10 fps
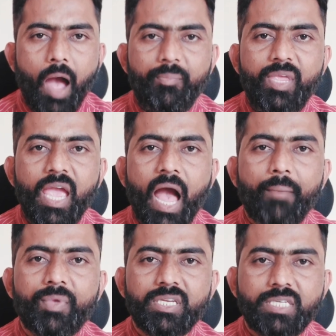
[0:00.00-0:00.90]
अब ये
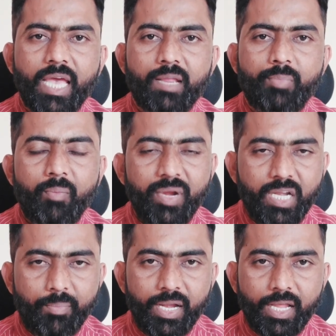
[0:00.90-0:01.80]
आपके शहर पे भी
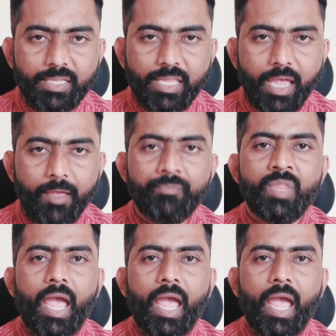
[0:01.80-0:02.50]
डिपेंड करता है